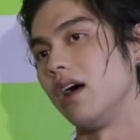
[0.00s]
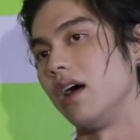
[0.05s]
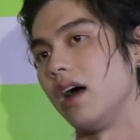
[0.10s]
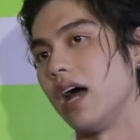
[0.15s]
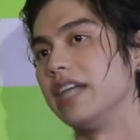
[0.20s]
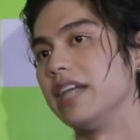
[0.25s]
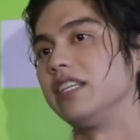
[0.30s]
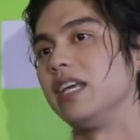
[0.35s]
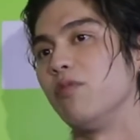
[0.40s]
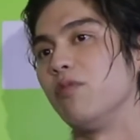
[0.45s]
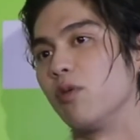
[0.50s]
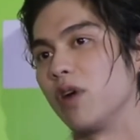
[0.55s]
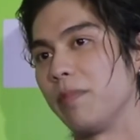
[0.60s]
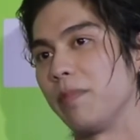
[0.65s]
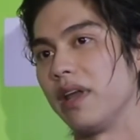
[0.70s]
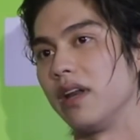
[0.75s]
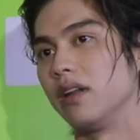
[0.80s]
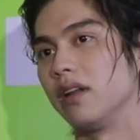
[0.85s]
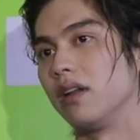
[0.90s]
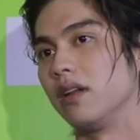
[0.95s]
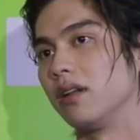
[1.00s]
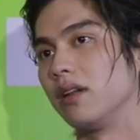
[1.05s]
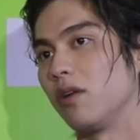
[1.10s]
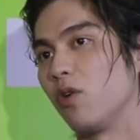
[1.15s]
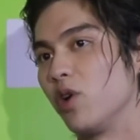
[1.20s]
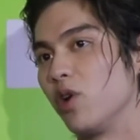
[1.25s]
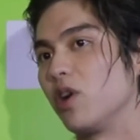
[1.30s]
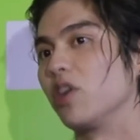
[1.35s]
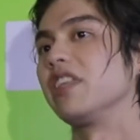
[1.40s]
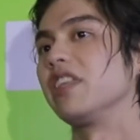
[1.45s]
ไอจีผมก็เป็น
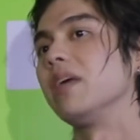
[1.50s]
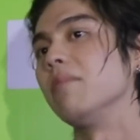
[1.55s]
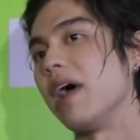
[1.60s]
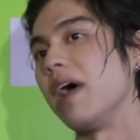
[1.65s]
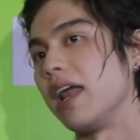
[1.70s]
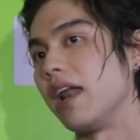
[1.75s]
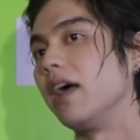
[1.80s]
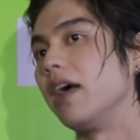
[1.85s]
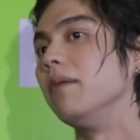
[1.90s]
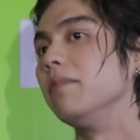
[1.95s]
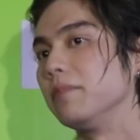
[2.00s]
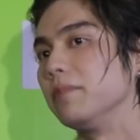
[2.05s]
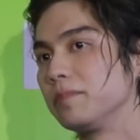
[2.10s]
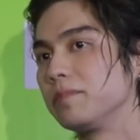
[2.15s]
คนของทีมใหม่นะครับ